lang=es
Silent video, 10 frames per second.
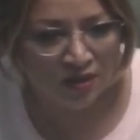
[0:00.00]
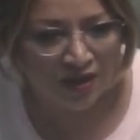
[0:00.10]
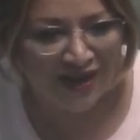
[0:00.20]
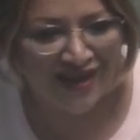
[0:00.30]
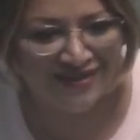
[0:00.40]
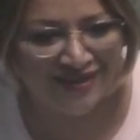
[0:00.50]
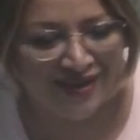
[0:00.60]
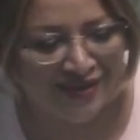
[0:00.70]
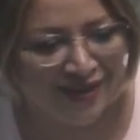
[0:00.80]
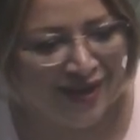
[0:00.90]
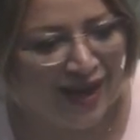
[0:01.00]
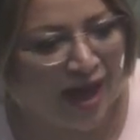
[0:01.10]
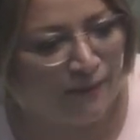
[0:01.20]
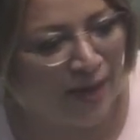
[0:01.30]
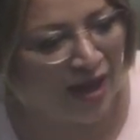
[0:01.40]
la tienen la
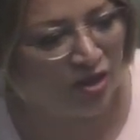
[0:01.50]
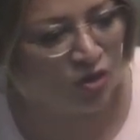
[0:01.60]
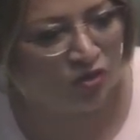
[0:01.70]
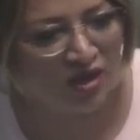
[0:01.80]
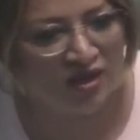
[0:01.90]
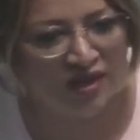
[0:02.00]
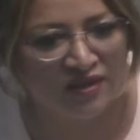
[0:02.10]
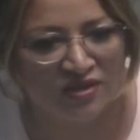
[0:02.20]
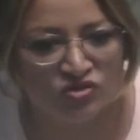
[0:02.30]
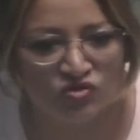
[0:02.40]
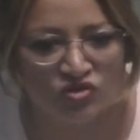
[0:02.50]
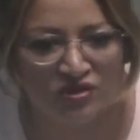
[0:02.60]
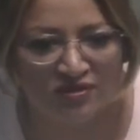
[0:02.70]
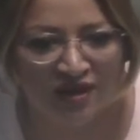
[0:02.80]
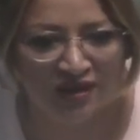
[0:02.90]
mayoría de sus
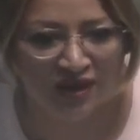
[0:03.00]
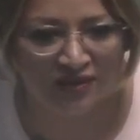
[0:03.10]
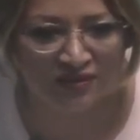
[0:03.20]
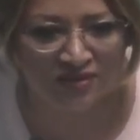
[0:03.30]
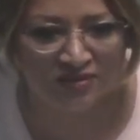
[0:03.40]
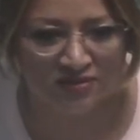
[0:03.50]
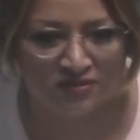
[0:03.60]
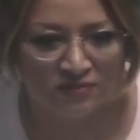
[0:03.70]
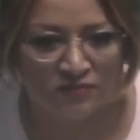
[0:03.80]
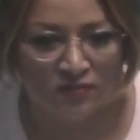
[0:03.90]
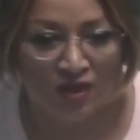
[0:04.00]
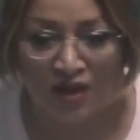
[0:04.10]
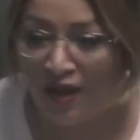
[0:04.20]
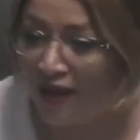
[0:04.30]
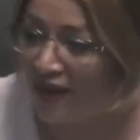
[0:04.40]
integrantes.
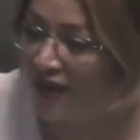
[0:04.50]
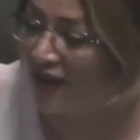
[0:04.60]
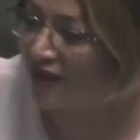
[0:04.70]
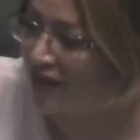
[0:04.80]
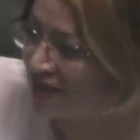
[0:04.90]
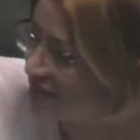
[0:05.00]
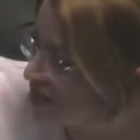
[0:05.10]
Y en esa